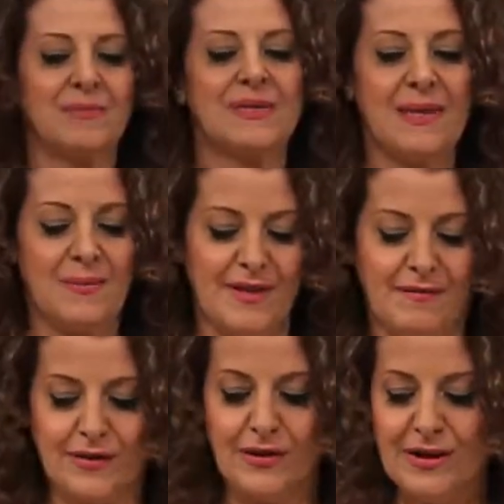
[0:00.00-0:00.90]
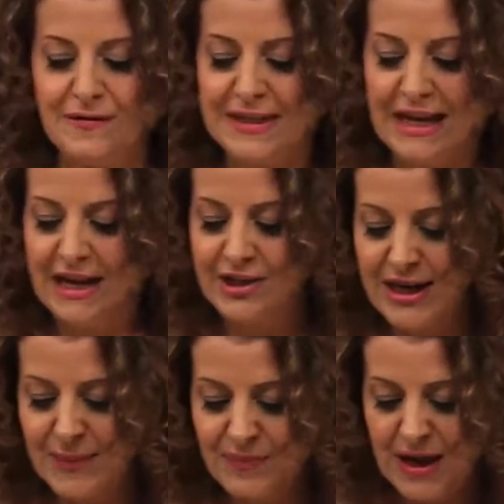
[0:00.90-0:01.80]
بالضبط نفسه نفس
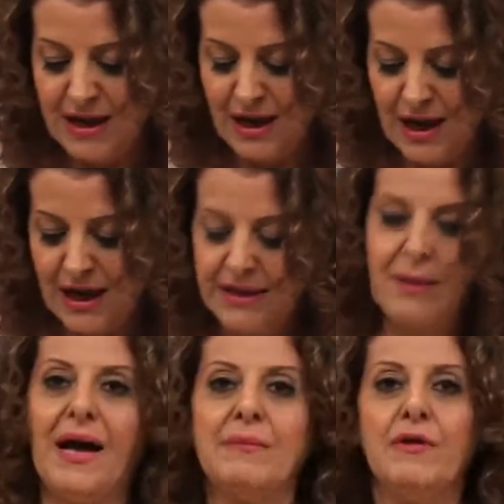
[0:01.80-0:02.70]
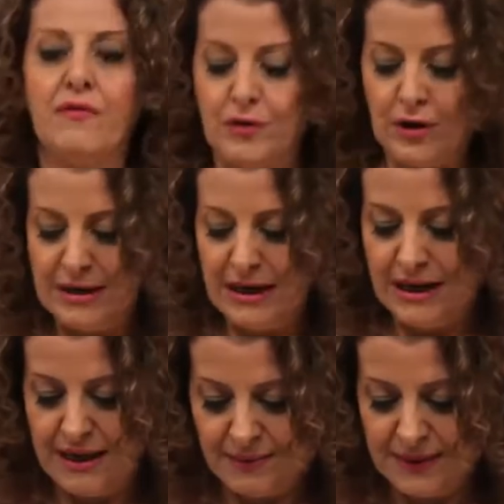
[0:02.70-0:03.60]
الحجم آه طبعا بالفرن
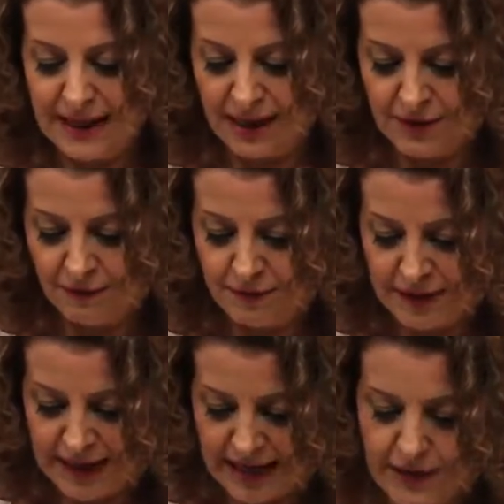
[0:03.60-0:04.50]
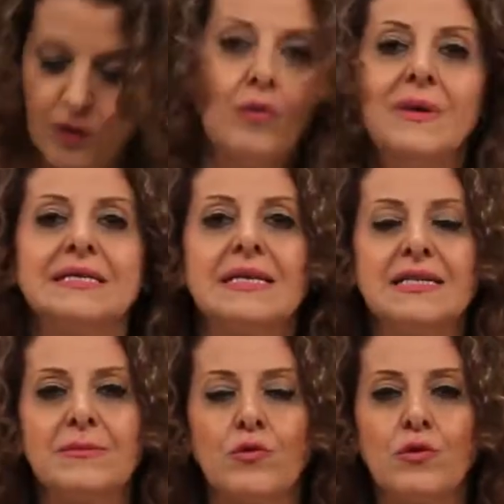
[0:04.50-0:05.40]
اللي بينعمل فيه هذا الخبز
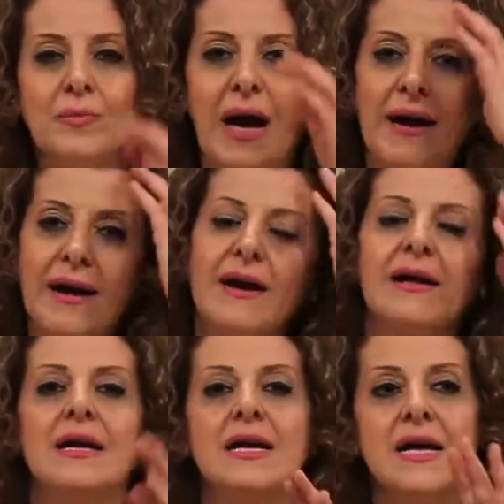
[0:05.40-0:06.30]
لازم يكون بحراره